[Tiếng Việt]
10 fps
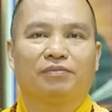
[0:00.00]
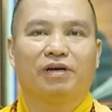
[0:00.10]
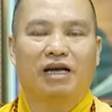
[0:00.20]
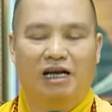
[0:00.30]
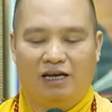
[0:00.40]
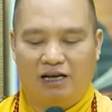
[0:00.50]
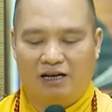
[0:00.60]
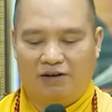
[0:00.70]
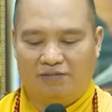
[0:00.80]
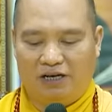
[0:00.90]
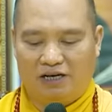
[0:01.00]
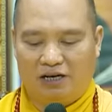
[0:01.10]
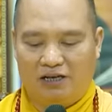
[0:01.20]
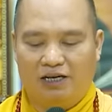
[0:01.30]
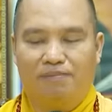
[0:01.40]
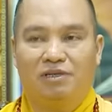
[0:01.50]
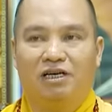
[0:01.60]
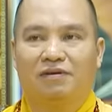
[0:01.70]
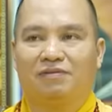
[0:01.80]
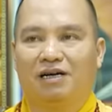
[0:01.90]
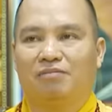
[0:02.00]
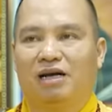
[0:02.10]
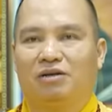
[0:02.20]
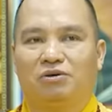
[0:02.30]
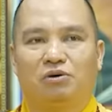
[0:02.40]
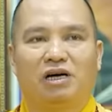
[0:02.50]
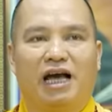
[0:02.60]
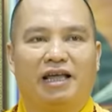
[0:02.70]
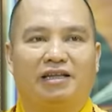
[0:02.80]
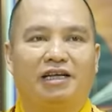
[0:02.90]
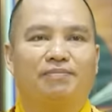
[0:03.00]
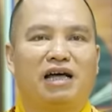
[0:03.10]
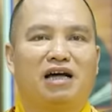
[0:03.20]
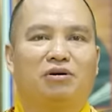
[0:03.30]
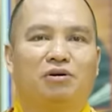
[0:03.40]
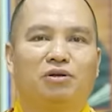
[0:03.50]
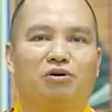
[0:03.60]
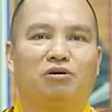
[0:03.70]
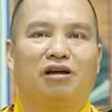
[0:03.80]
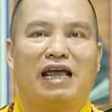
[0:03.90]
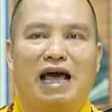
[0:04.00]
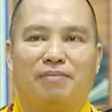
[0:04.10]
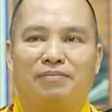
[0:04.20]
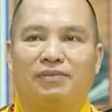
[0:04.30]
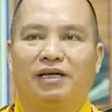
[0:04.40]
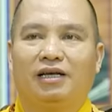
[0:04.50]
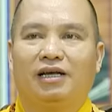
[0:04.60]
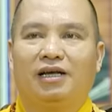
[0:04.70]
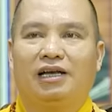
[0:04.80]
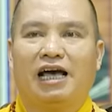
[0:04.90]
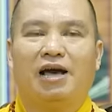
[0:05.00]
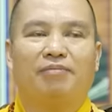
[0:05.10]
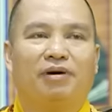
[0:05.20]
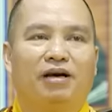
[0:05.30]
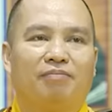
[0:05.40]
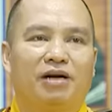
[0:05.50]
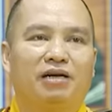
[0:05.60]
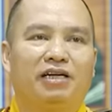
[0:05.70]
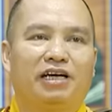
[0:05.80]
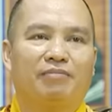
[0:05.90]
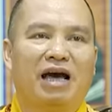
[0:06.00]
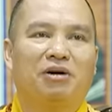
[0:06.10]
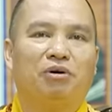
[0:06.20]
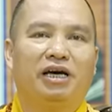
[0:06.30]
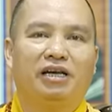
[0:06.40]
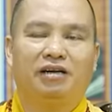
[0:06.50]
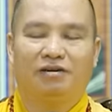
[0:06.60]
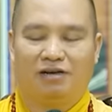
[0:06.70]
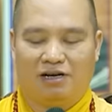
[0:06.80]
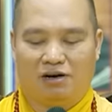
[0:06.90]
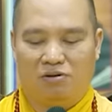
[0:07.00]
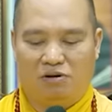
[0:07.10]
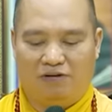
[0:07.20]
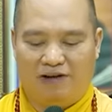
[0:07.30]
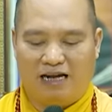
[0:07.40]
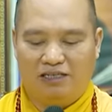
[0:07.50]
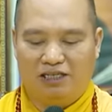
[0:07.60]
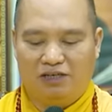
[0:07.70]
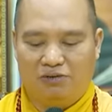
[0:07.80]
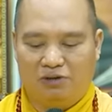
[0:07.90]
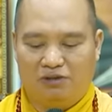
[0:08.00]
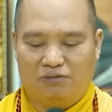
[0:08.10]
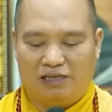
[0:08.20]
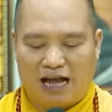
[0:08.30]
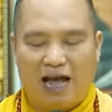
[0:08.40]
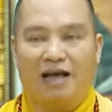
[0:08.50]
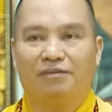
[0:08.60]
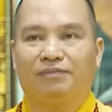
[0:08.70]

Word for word: cái ờ, việc ờ, chấp trước vướng bận chùa cảnh tiếp tăng đội chúng nó làm làm ờ, mất đi cái bản nguyện cầu vãng sinh của chúng ta